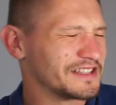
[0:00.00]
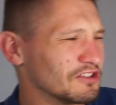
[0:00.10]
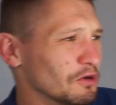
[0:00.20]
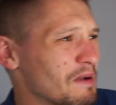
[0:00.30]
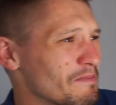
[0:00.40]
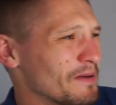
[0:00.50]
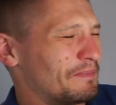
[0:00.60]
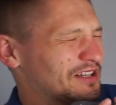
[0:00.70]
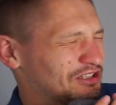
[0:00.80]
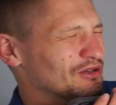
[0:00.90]
s'il te plaît,
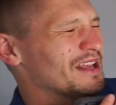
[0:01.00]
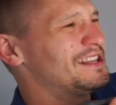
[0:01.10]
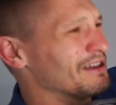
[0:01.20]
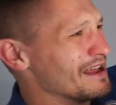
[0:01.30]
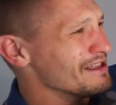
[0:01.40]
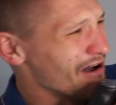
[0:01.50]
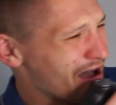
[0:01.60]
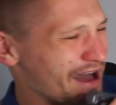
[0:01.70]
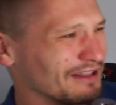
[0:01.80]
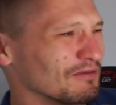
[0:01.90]
papa, je suis désolé,
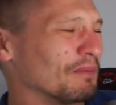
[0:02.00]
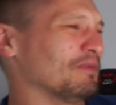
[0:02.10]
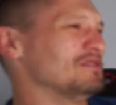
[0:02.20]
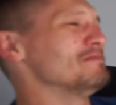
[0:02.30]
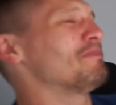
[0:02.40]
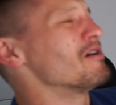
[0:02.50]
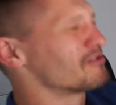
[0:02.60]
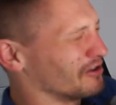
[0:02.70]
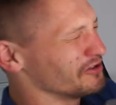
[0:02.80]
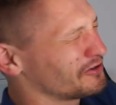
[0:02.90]
non, tu me dis pas
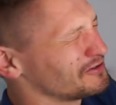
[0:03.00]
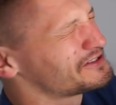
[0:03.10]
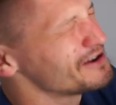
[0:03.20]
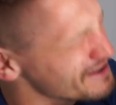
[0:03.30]
encore de console,